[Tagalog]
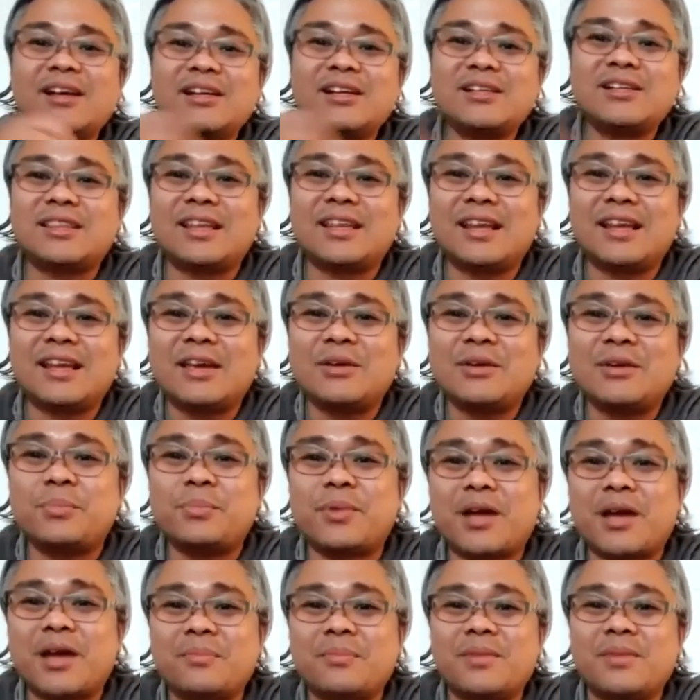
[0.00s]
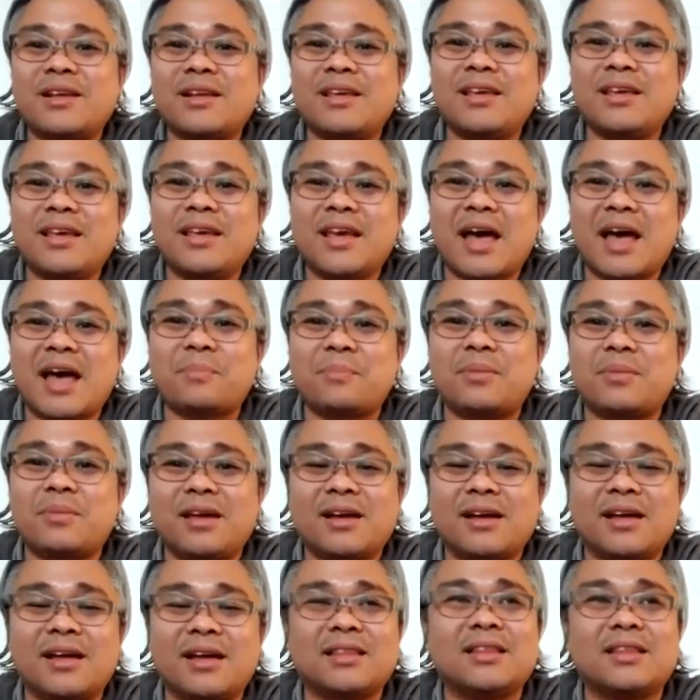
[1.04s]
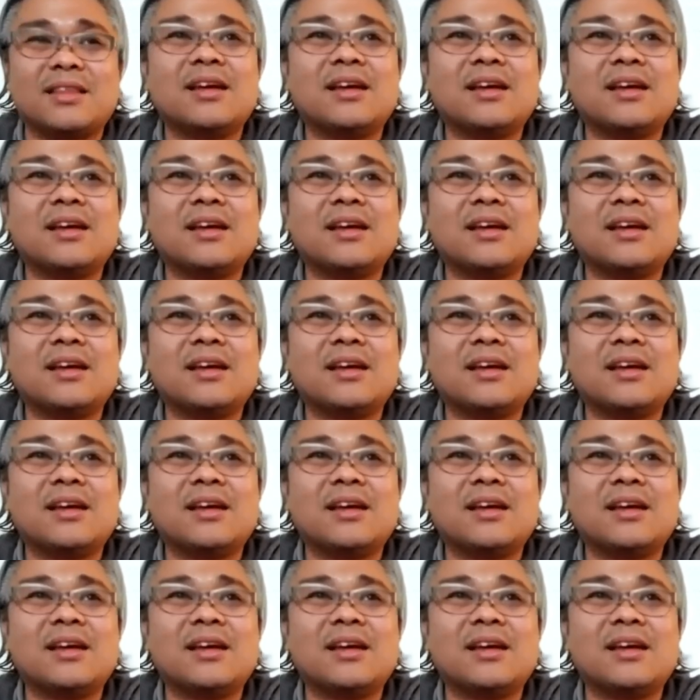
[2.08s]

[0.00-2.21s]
Siya mm. talaga yung primary applicant.